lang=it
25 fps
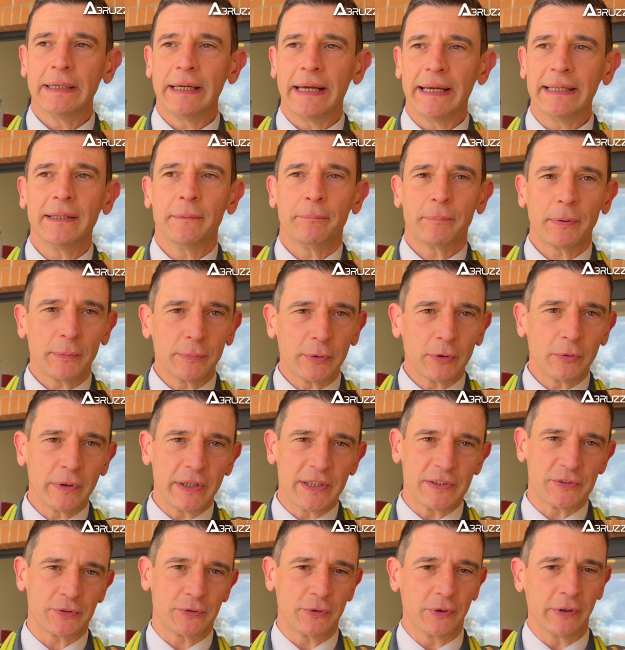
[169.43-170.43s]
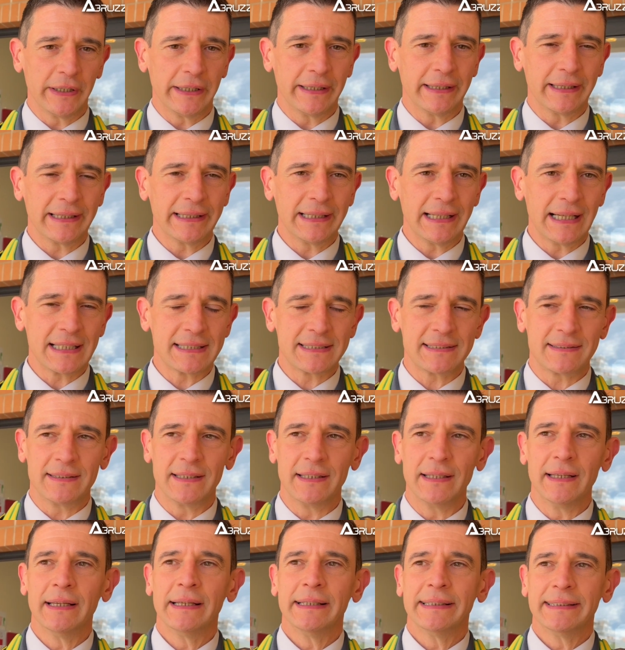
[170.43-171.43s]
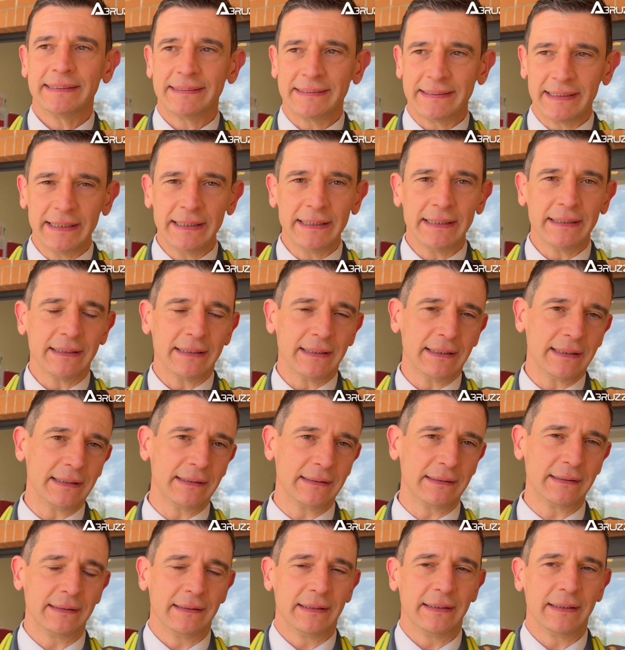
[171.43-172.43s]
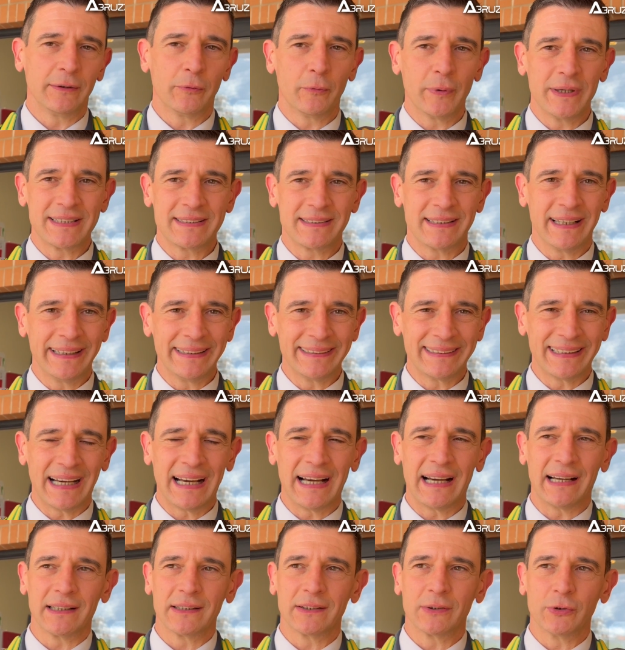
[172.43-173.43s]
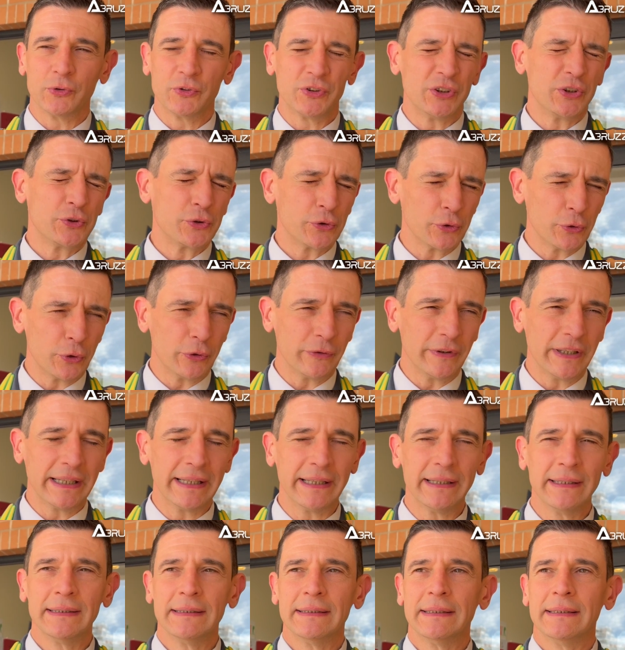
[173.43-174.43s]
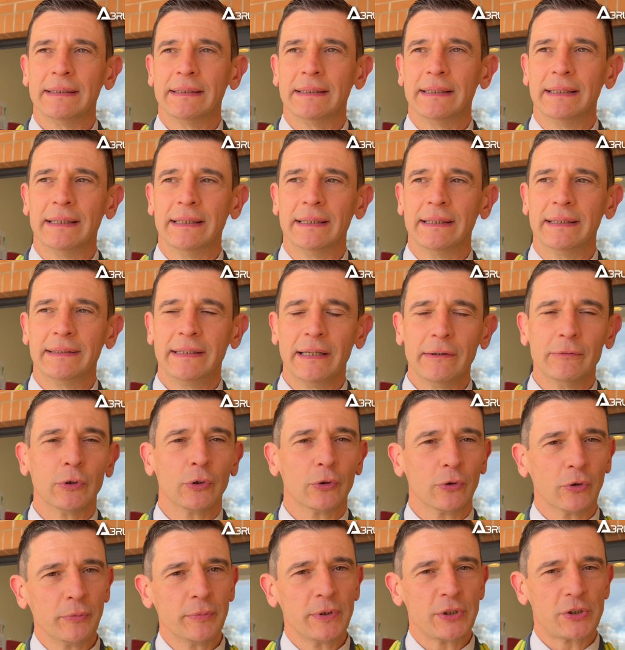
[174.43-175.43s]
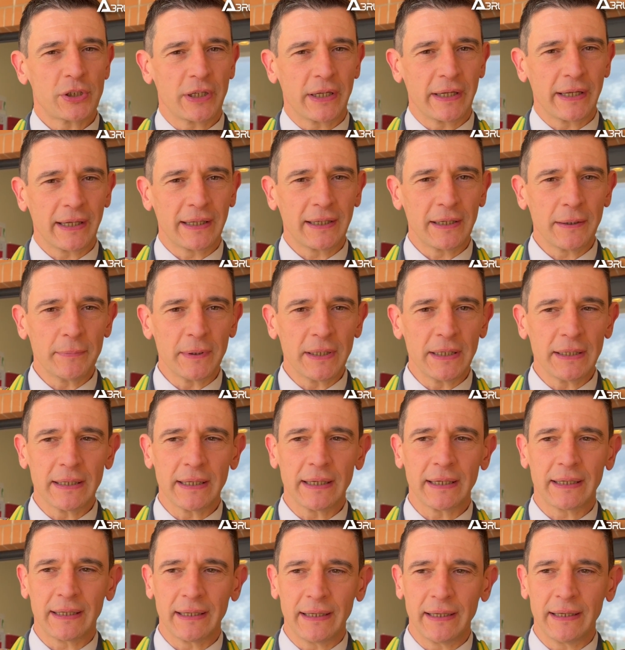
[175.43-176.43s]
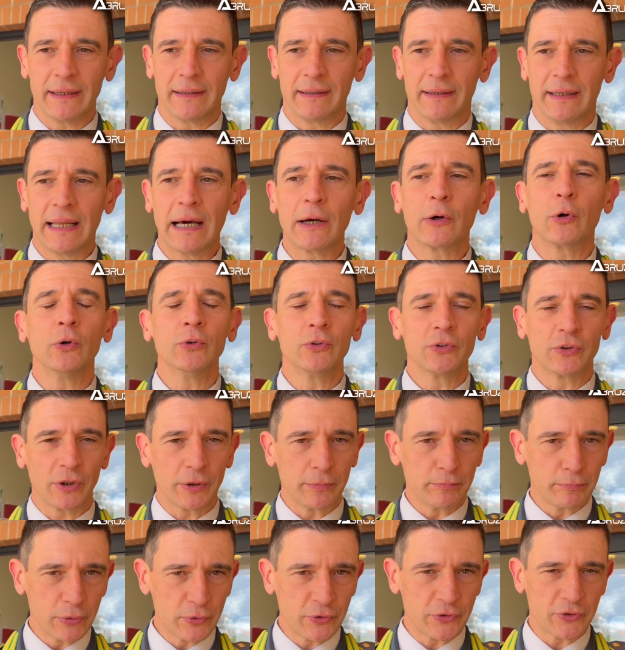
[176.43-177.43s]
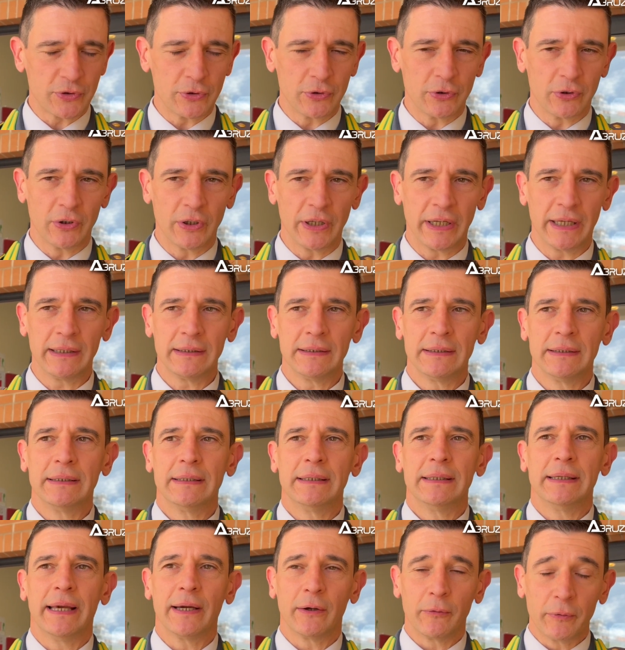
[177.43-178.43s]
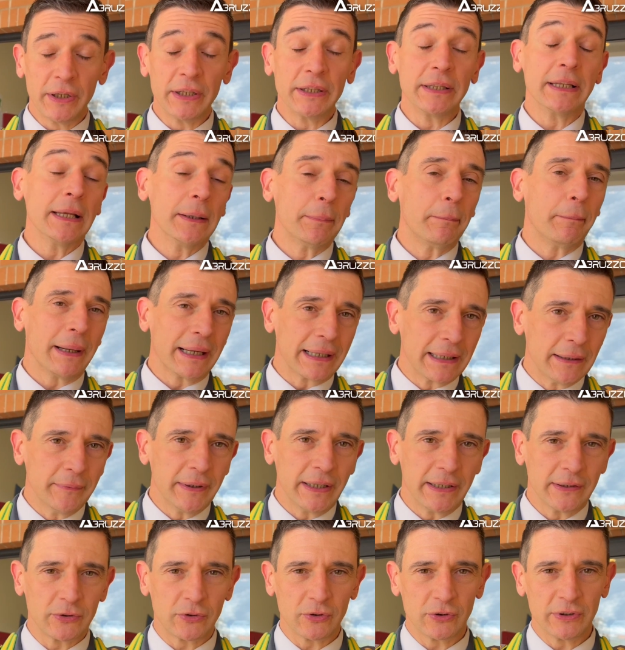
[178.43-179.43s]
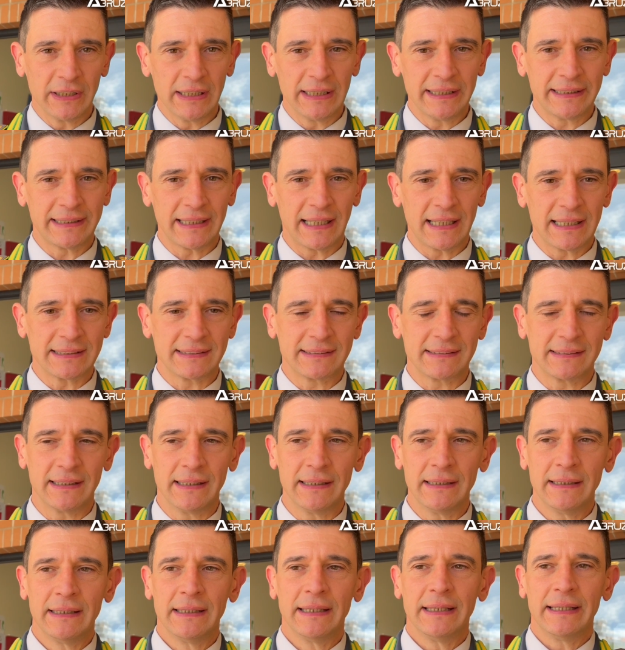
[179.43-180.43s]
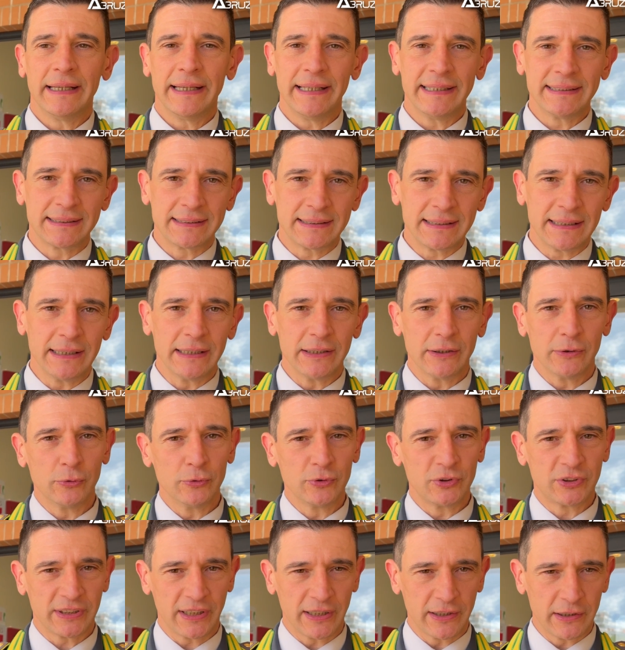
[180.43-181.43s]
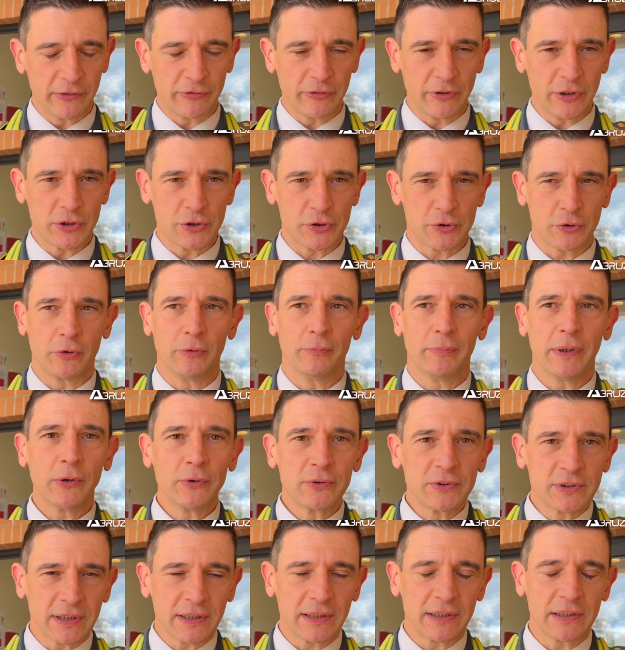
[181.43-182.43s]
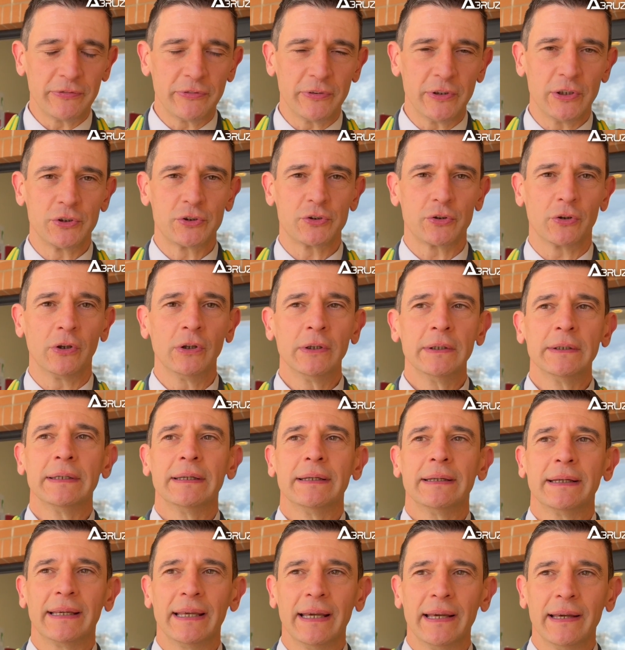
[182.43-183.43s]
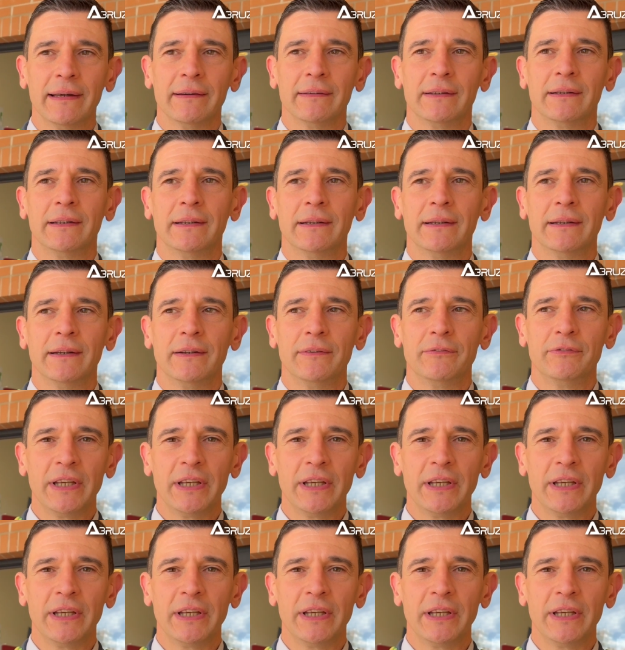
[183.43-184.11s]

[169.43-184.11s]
Ed è proprio questo che i ragazzi, sin in questa età così giovane, eh, devono cominciare a capire che la contribuzione e quindi il pagamento delle tasse è sì un sacrificio, ma un sacrificio che eh,